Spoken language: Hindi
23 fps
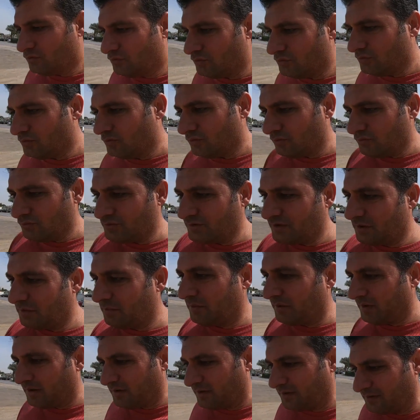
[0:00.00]
और उसके
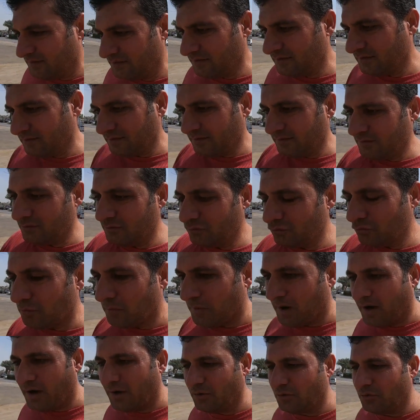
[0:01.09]
बाद
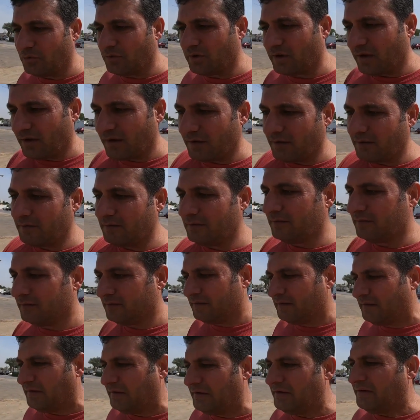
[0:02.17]
ओमान हो गया
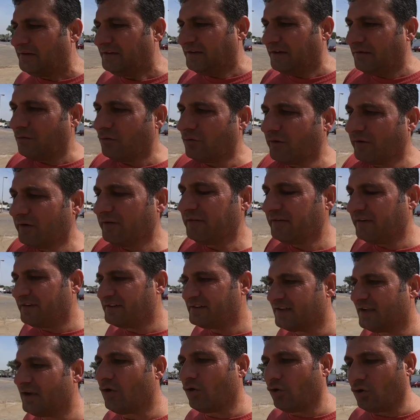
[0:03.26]
ये वो
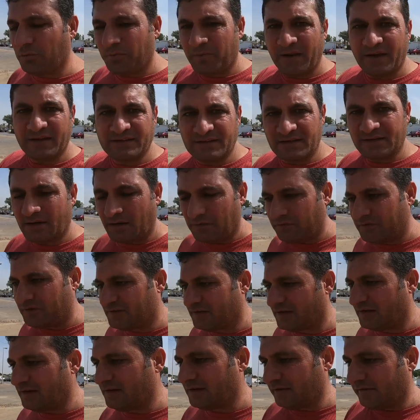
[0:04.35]
कंट्रीज़ हैं और भी ऐसी काफ़ी
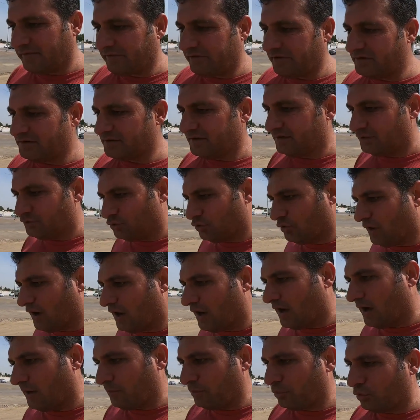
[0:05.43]
सारी कंट्रीज़ हैं जो
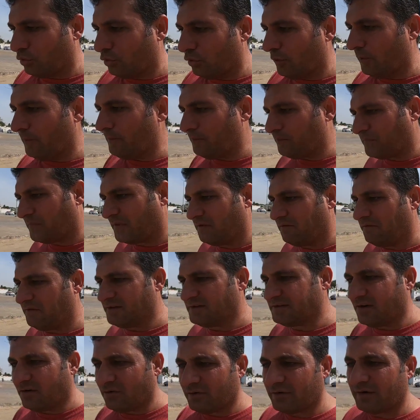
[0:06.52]
आपको
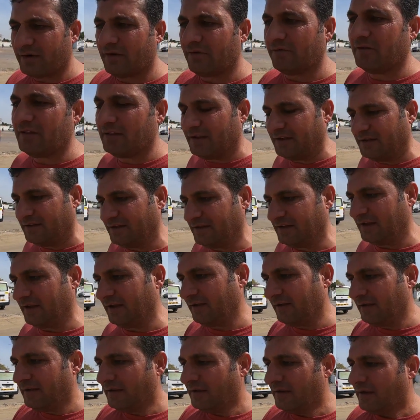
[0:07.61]
वीज़ा ऑन अरावल देती हैं
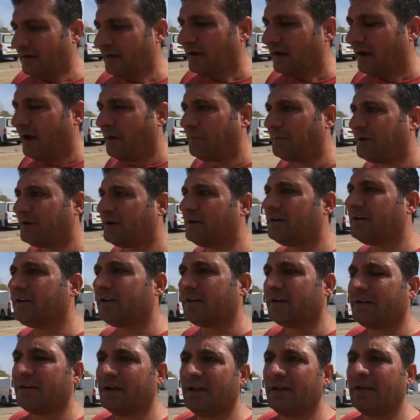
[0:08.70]
आप टिकट
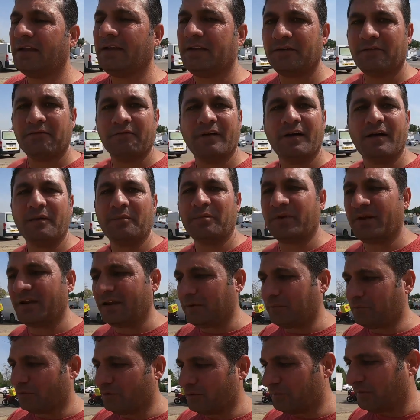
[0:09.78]
कराएं वहाँ पे
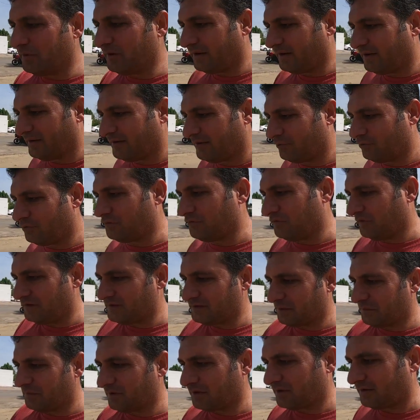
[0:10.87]
एयरपोर्ट पे कुछ फ़ीस
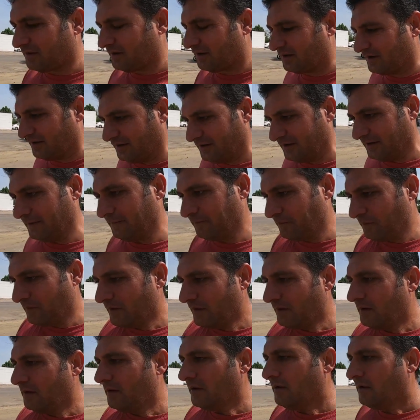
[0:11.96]
जमा करा के ले
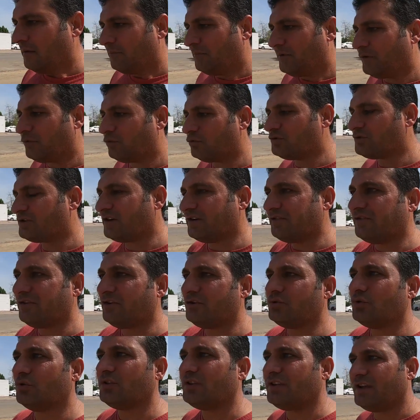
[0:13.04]
लें फिर कुछ
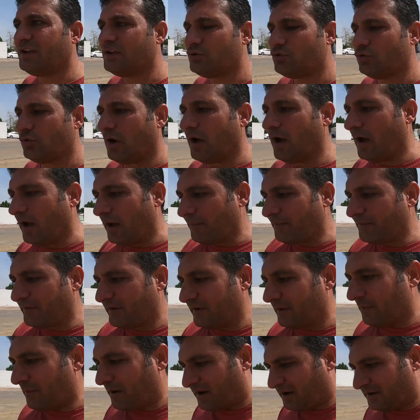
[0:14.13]
कंट्रीज़ होती हैं जो
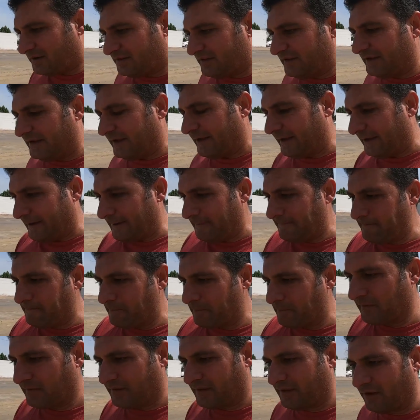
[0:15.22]
आपसे मांगती हैं
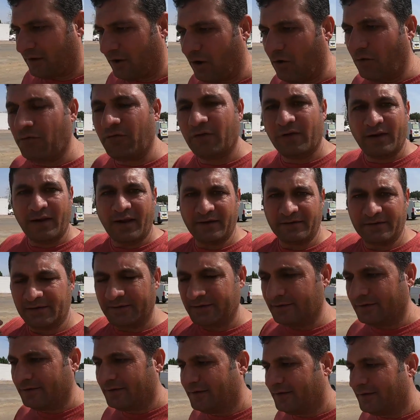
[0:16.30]
कि ऑफ़र
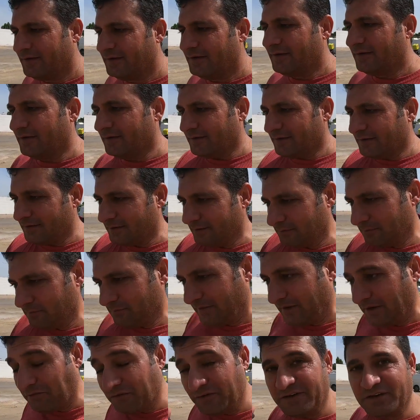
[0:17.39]
लेटर
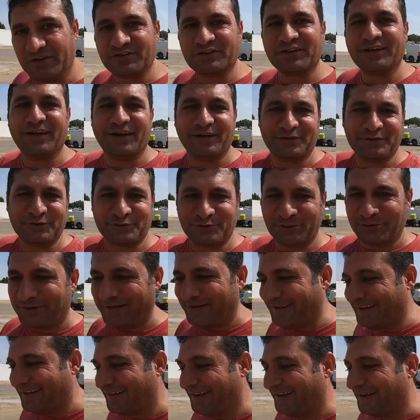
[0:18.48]
इनविटेशन लेटर सॉरी
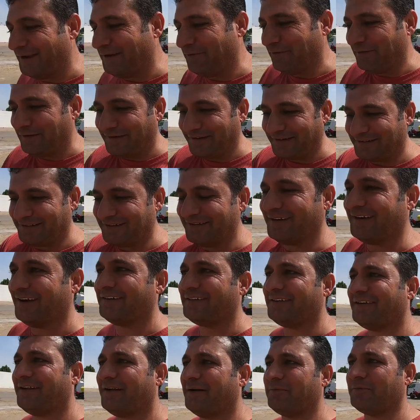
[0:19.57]
इनविटेशन
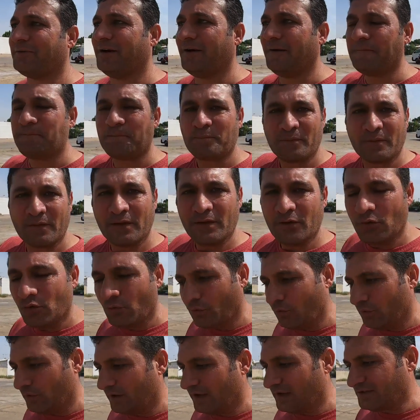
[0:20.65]
लेटर आपका
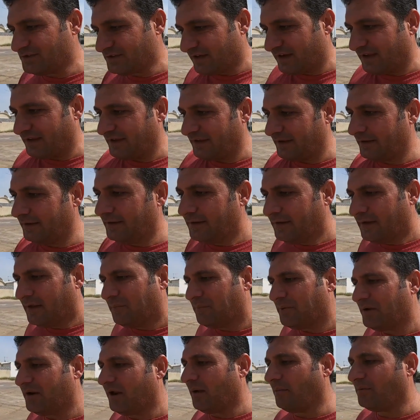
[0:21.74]
होना चाहिए
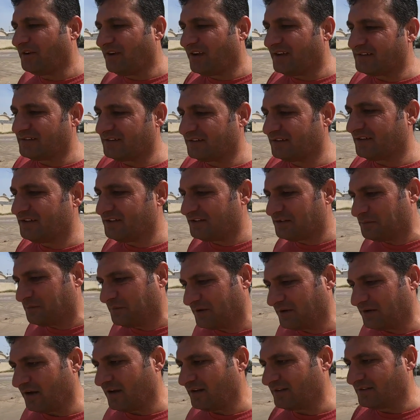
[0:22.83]
फिर आप जा सकते हैं जिसमें
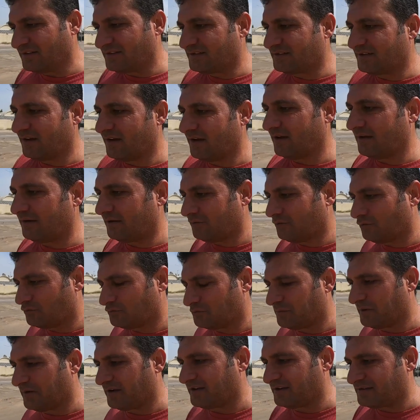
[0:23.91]
काजगिस्तान
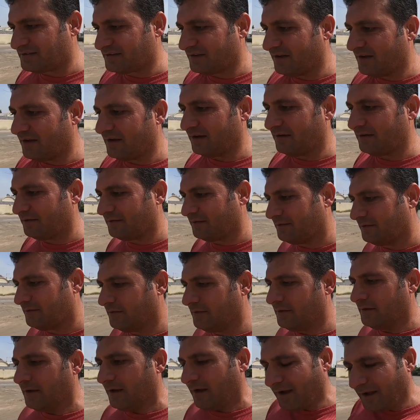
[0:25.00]
उजबाकिस्तान
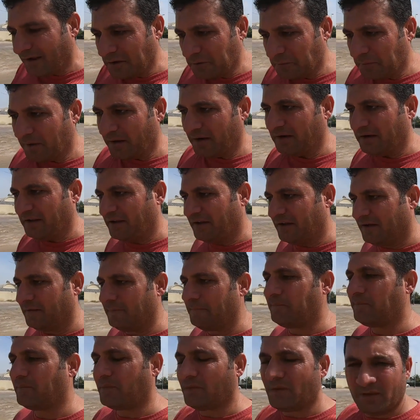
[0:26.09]
अल्बानिया
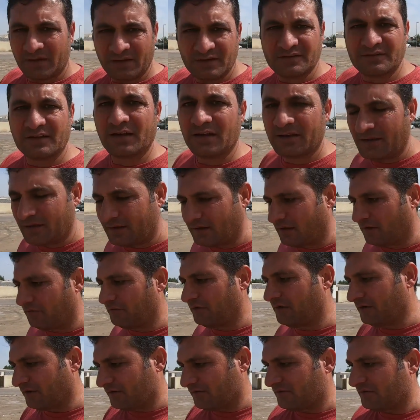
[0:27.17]
इस तरह की
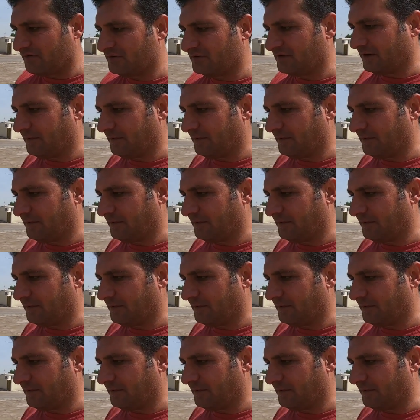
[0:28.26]
काफ़ी कंट्रीज़